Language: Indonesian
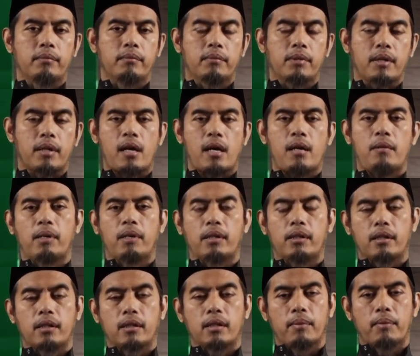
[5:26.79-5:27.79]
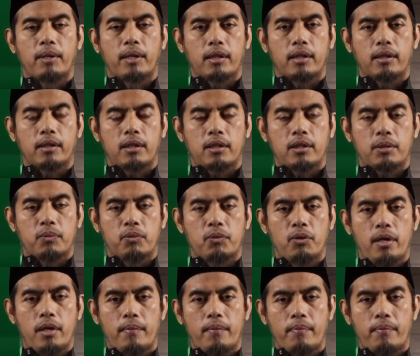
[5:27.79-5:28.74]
kerahmatan kepada kita semua